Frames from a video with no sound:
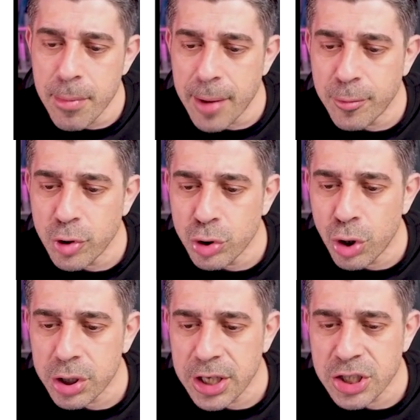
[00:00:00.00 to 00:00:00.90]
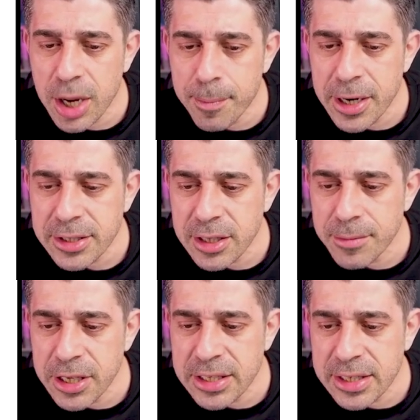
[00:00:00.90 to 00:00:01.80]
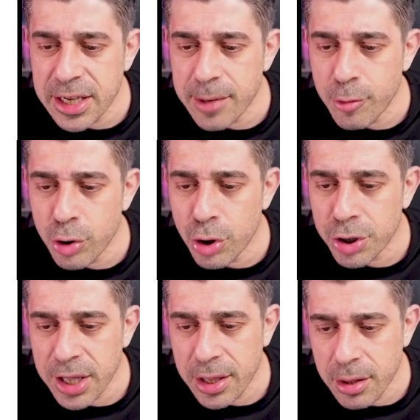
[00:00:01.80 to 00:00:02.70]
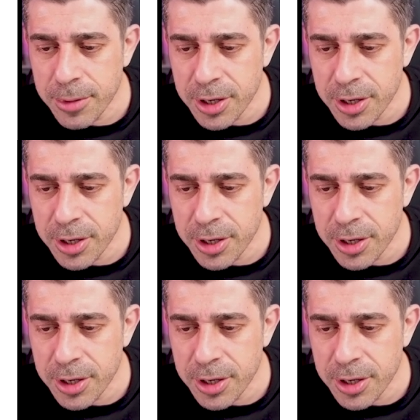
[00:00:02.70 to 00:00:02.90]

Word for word: Ben bunu 4 ile çarparsam x kare bölü 4 eksi